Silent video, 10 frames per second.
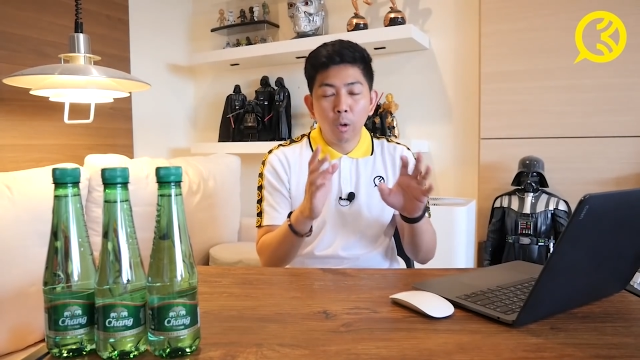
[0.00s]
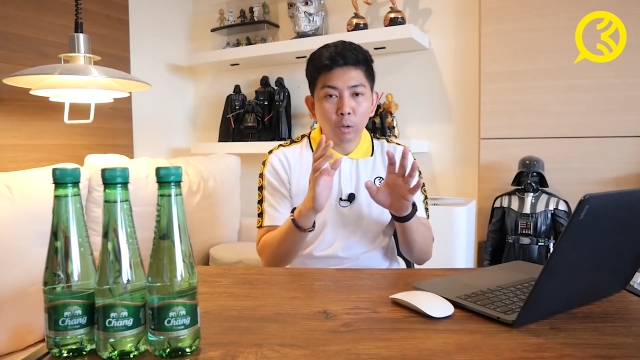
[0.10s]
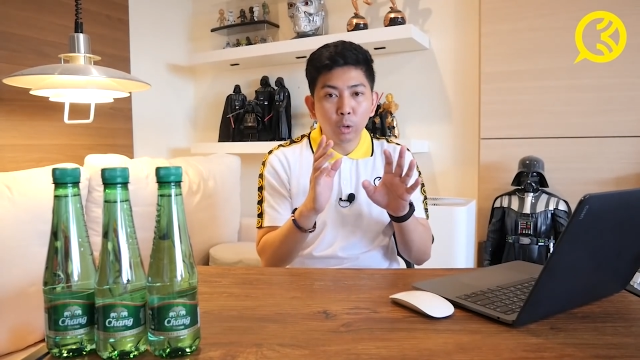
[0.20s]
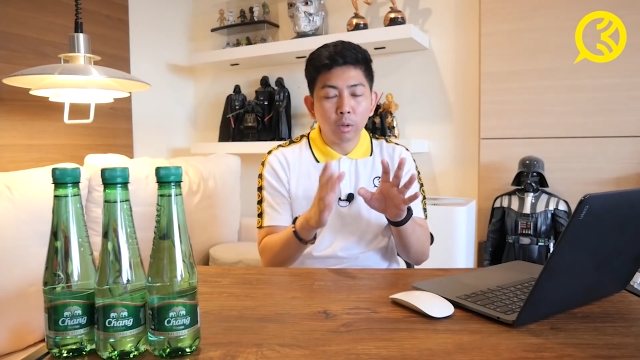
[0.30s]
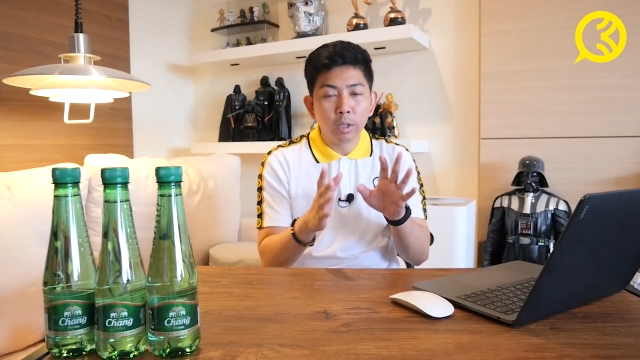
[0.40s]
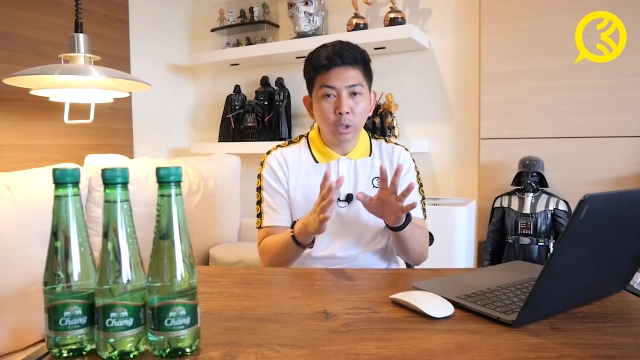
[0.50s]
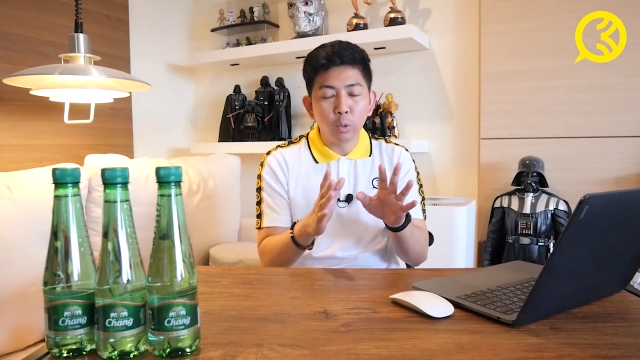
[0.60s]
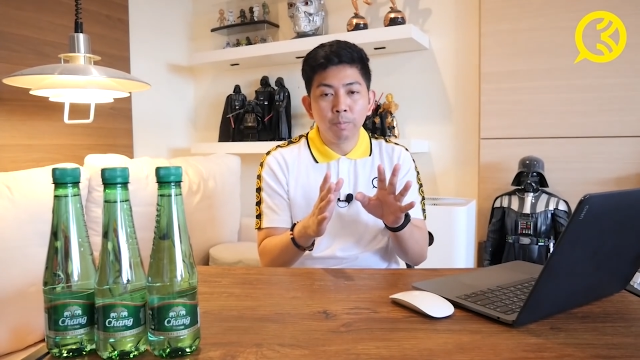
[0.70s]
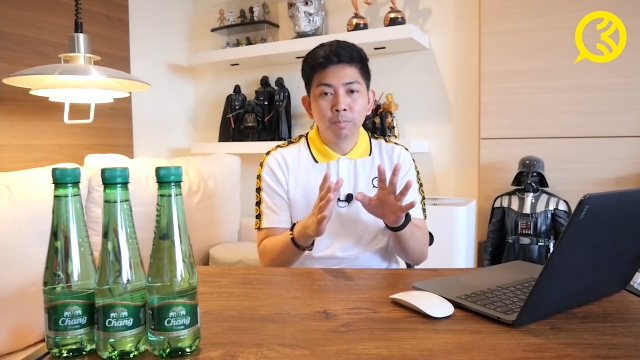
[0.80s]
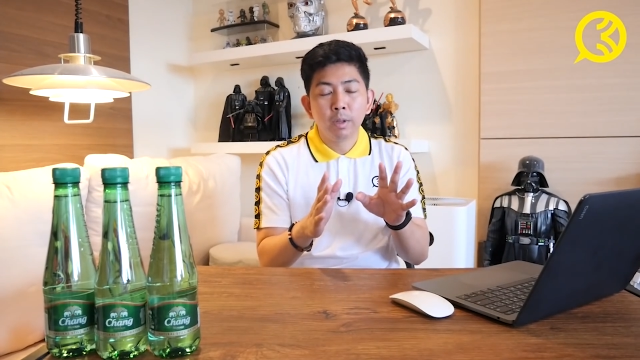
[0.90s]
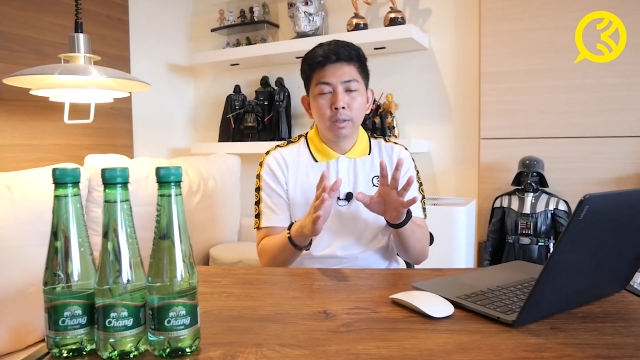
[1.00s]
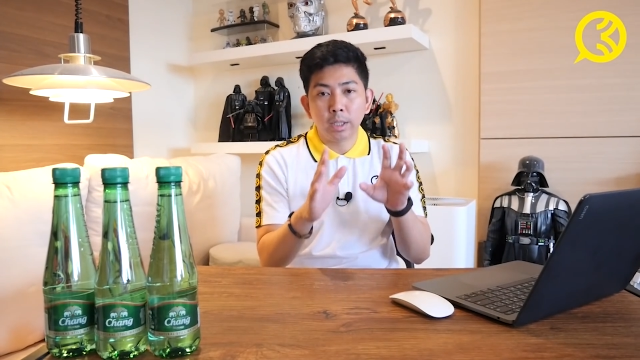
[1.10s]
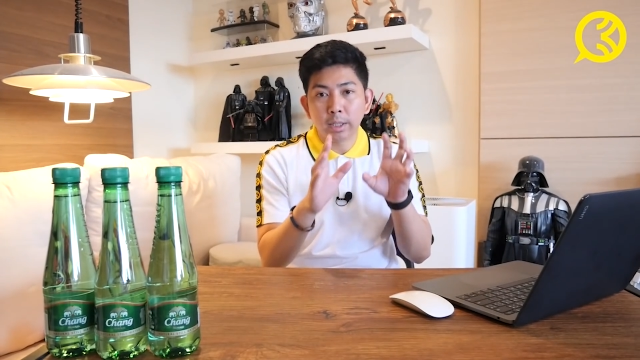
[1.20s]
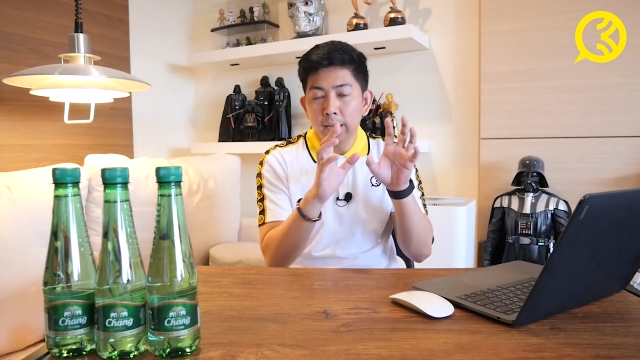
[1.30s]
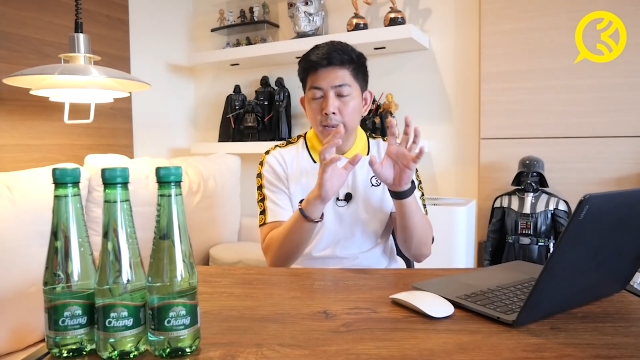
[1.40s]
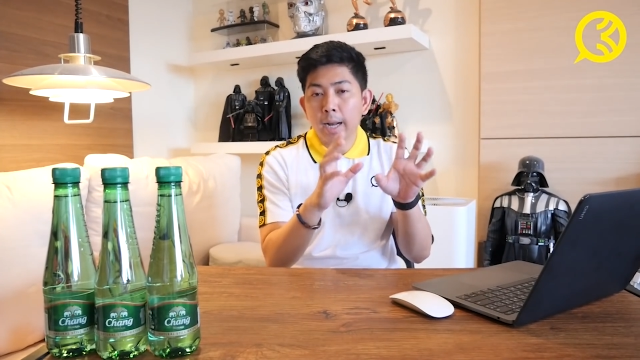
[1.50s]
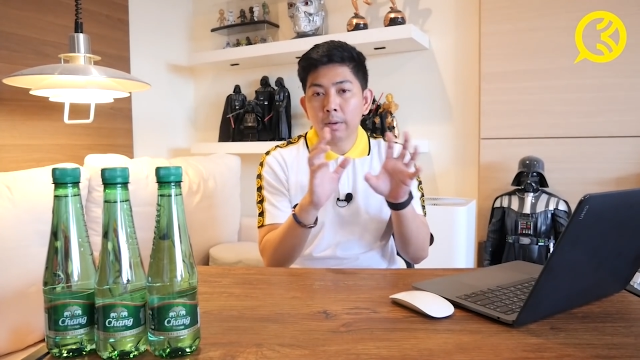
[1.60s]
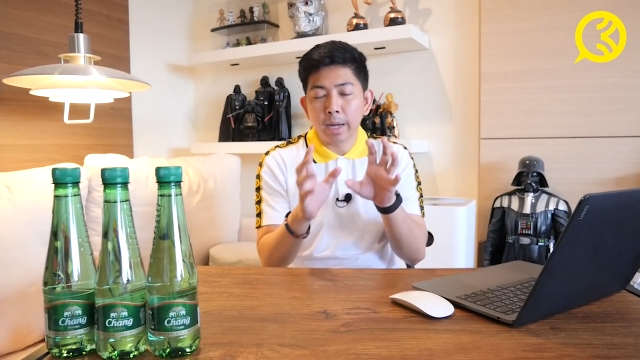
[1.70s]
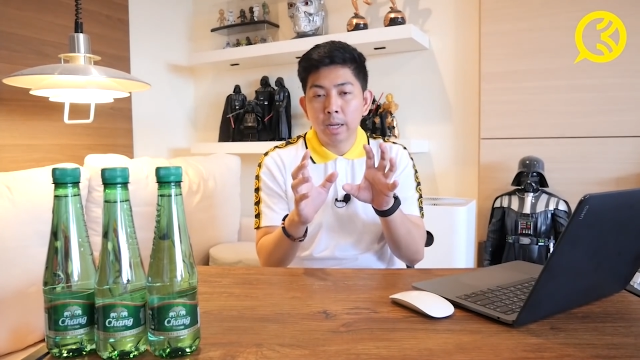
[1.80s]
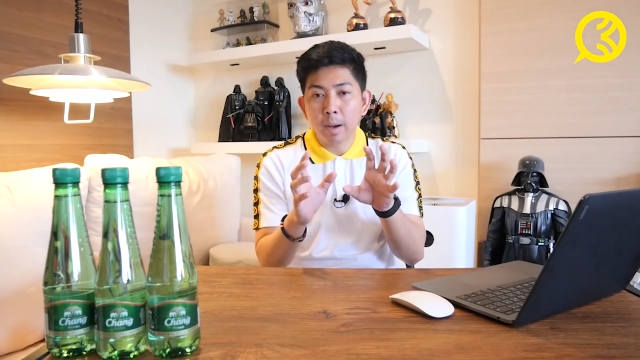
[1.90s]
ลงตัวที่สุดจะใช้งาน
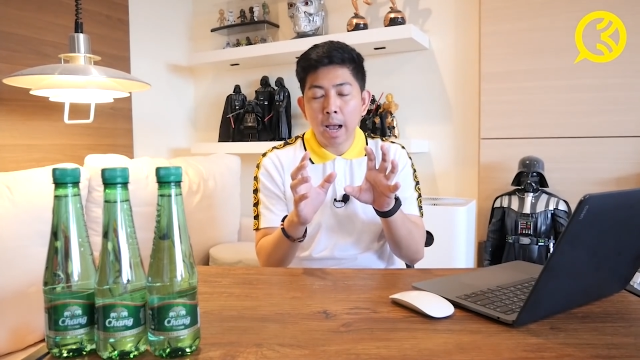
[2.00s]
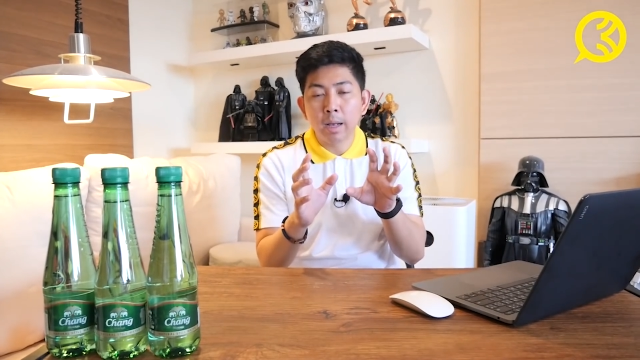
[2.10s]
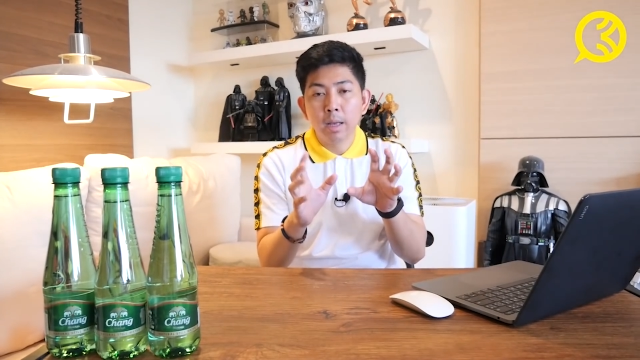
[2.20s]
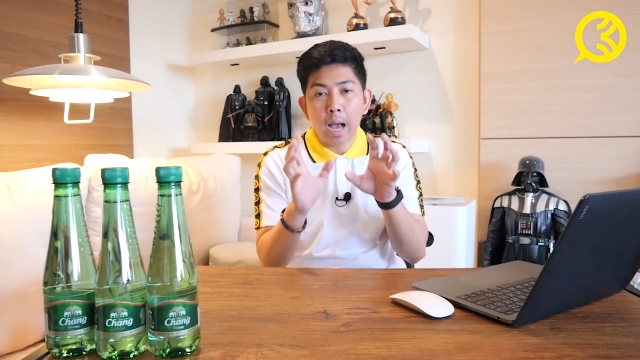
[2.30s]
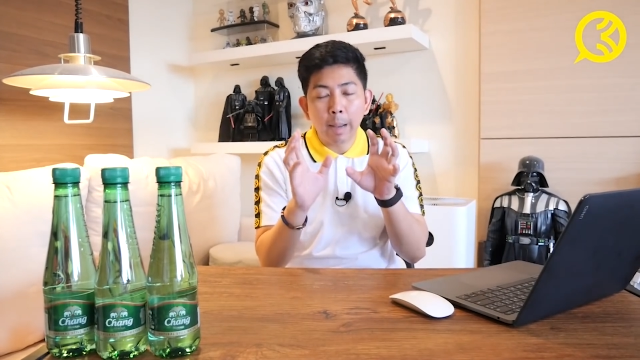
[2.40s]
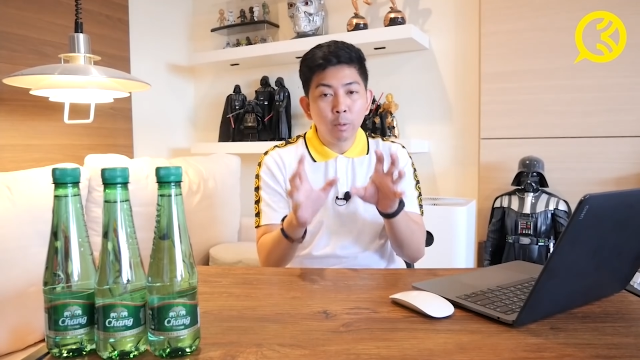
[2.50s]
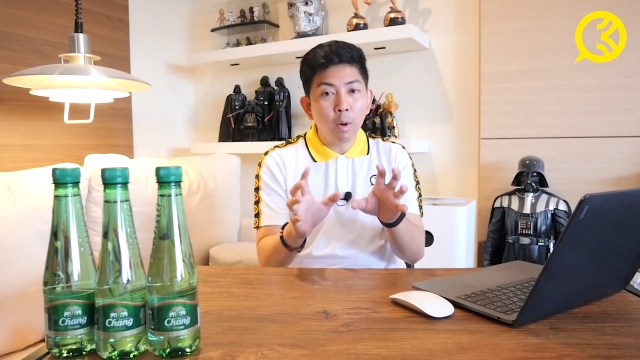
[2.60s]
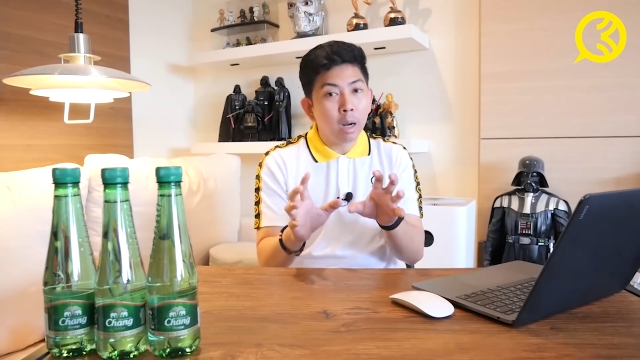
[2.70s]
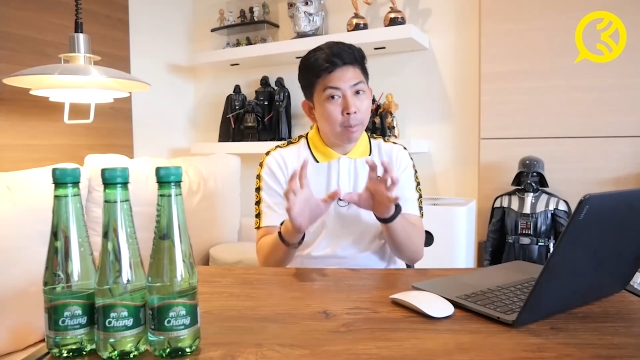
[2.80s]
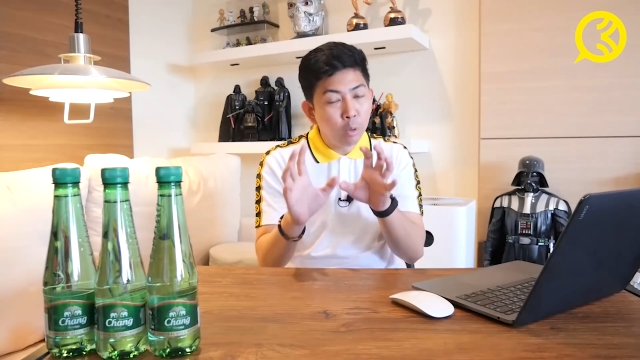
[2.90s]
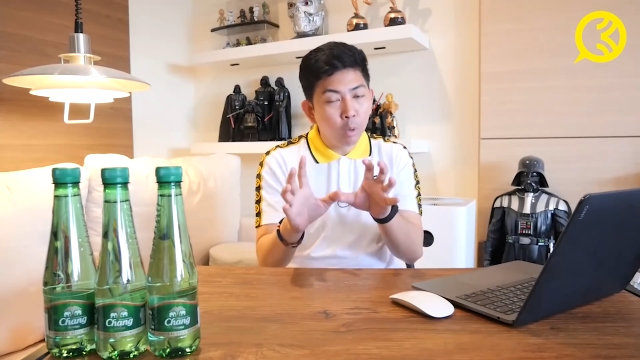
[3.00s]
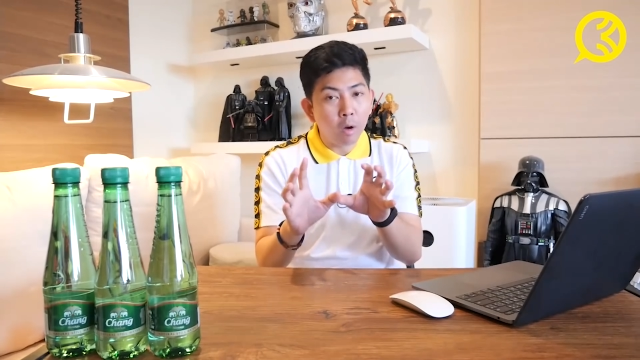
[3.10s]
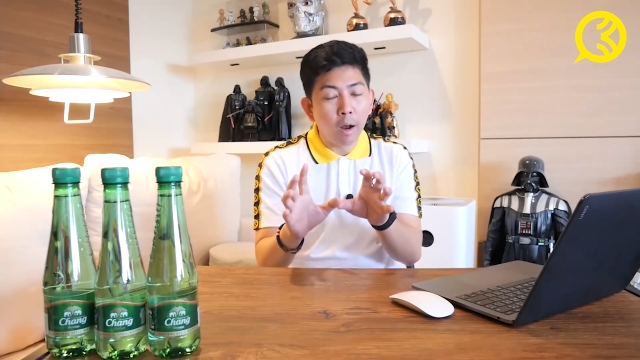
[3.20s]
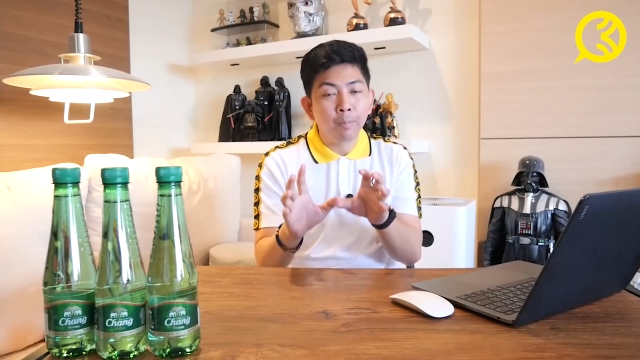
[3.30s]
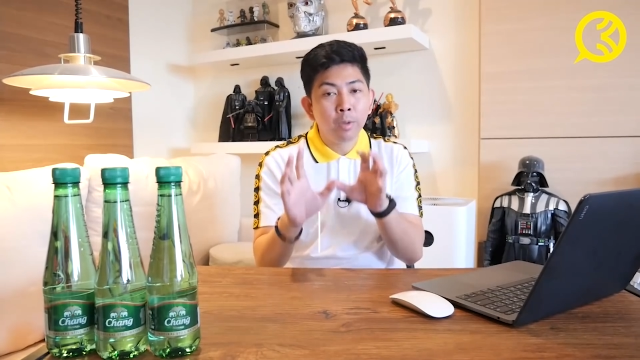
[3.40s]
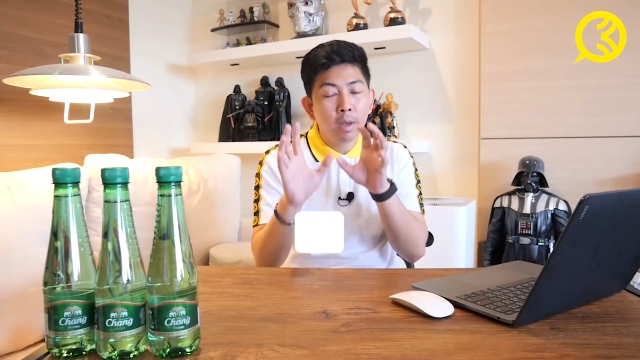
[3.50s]
ใครได้บ้างเอาเป็นว่าเราไปดูกันก่อน